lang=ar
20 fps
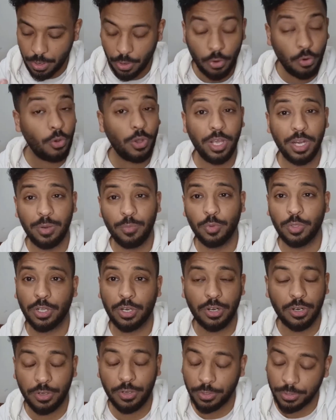روح
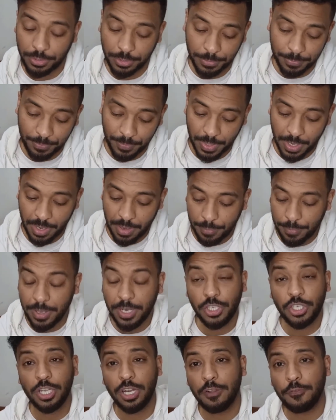المدرجات
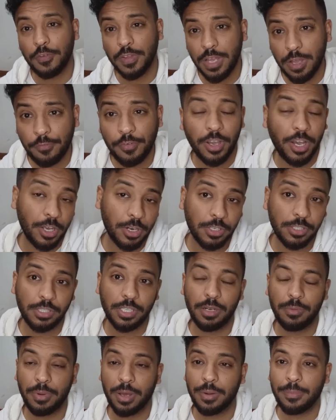بن شريفية في
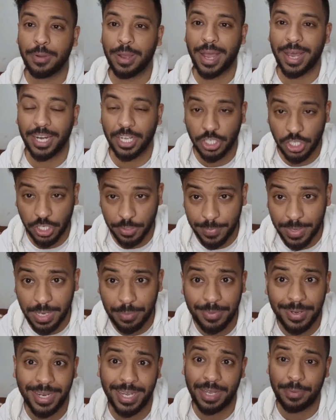حراسة المرمى على الشمال
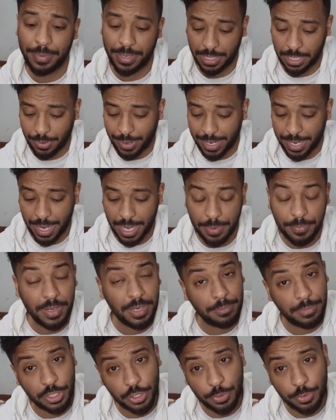بن حميدة وعلى اليمين